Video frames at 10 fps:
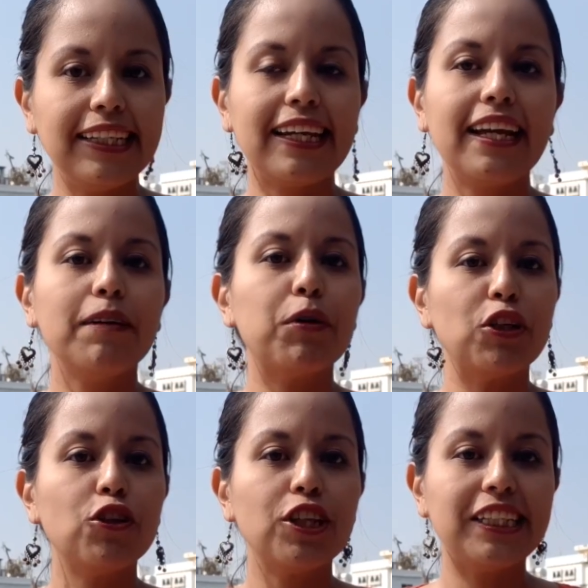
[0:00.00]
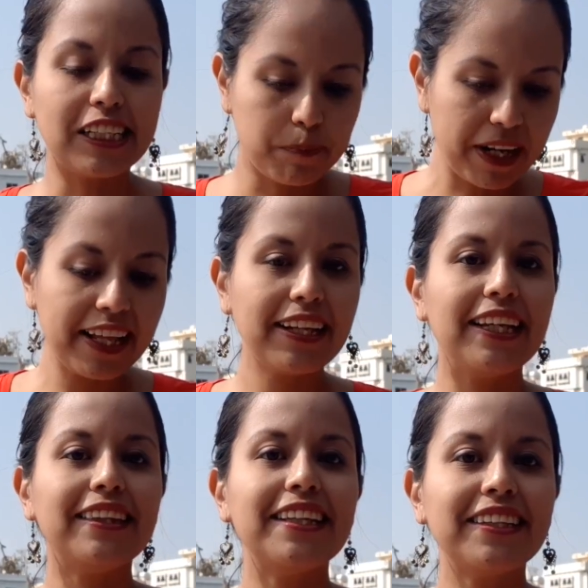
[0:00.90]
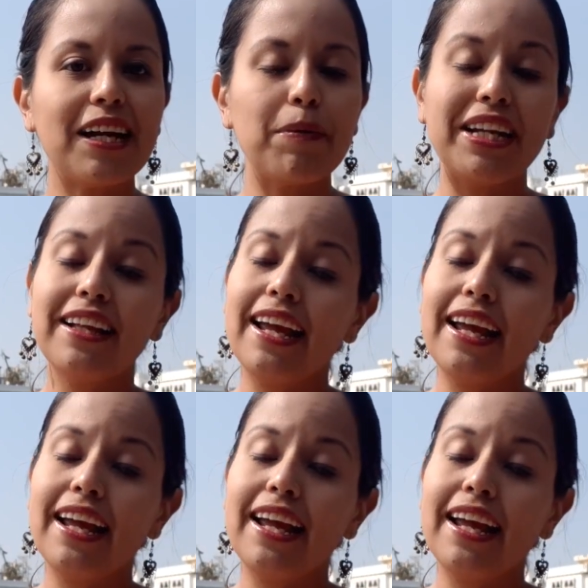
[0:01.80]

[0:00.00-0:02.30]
que bueno, no desesperen, intenten abrir,